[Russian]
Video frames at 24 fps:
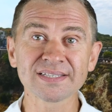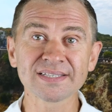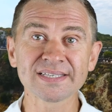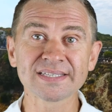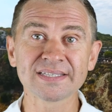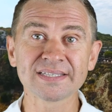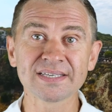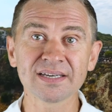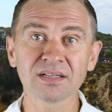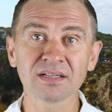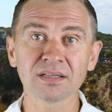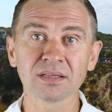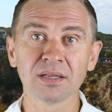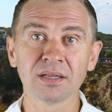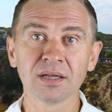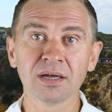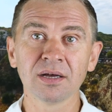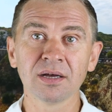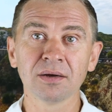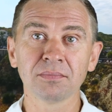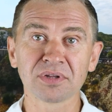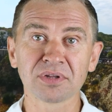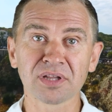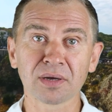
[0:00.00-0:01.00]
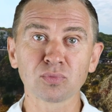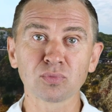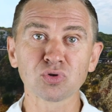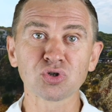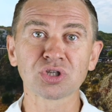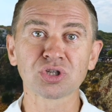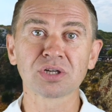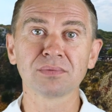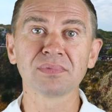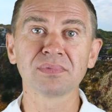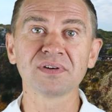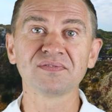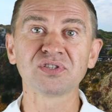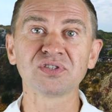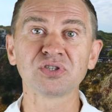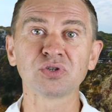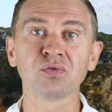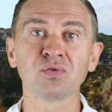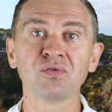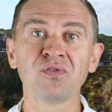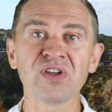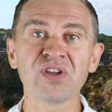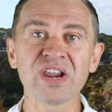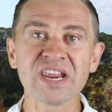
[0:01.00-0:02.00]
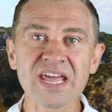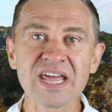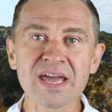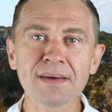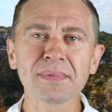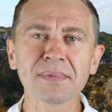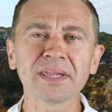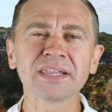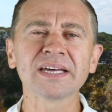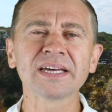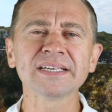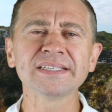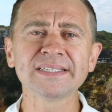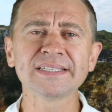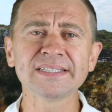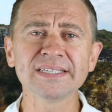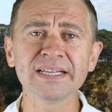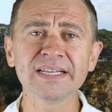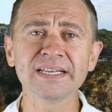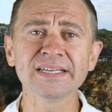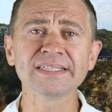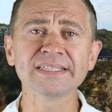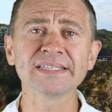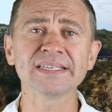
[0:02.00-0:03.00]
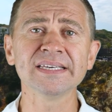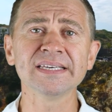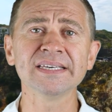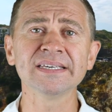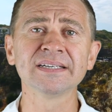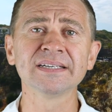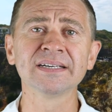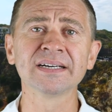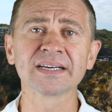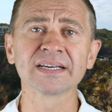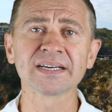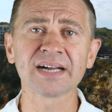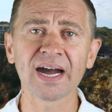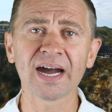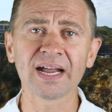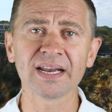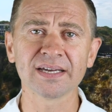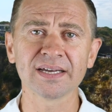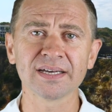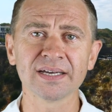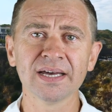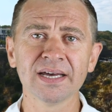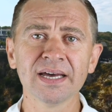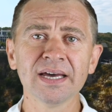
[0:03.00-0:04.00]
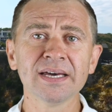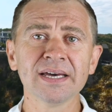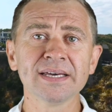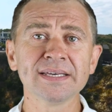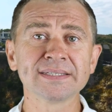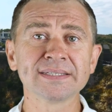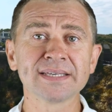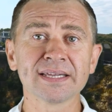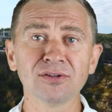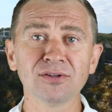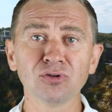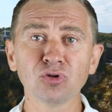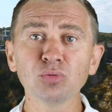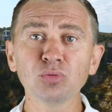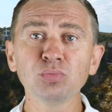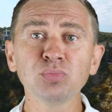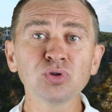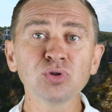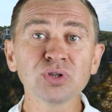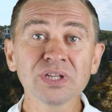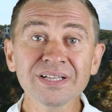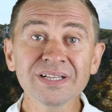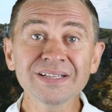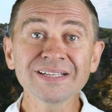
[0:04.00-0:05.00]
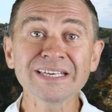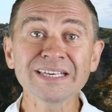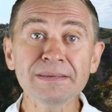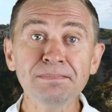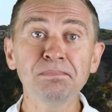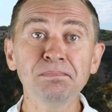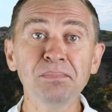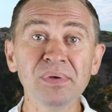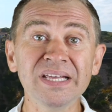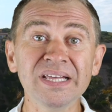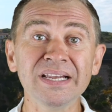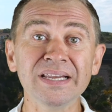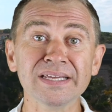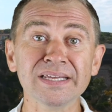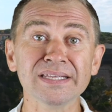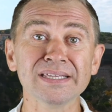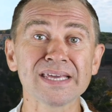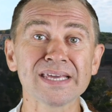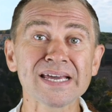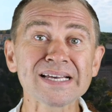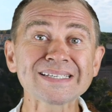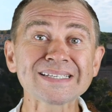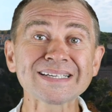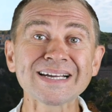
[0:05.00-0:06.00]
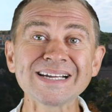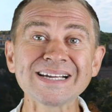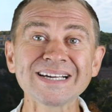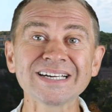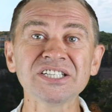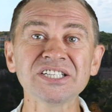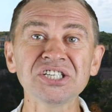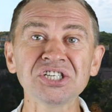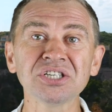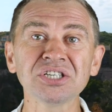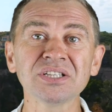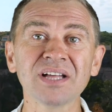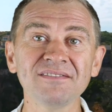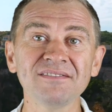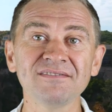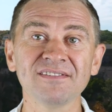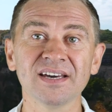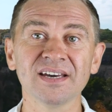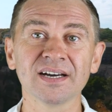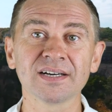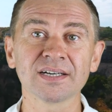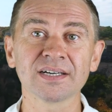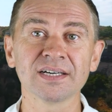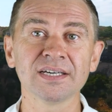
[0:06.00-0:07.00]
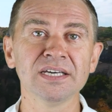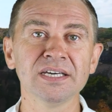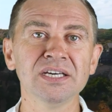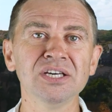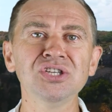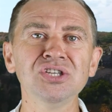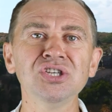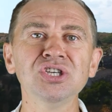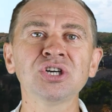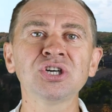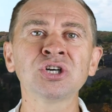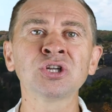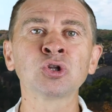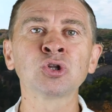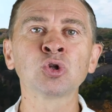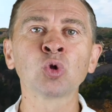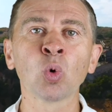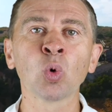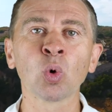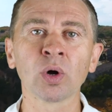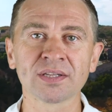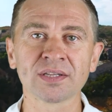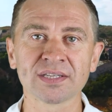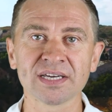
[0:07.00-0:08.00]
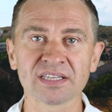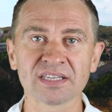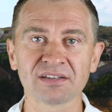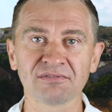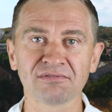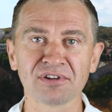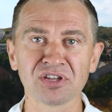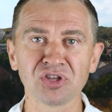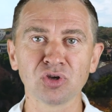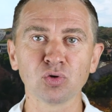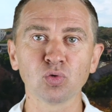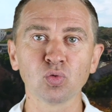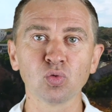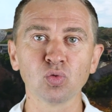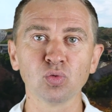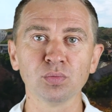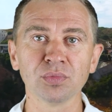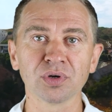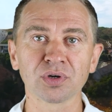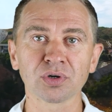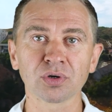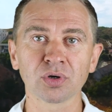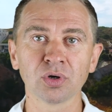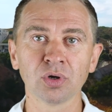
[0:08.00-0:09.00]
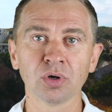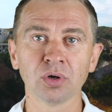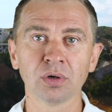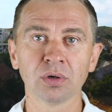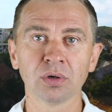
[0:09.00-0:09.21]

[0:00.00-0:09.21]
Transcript: толстел потому что мы все время носились и играли. Из одной бутылки пили несколько человек, и никто от этого не умер.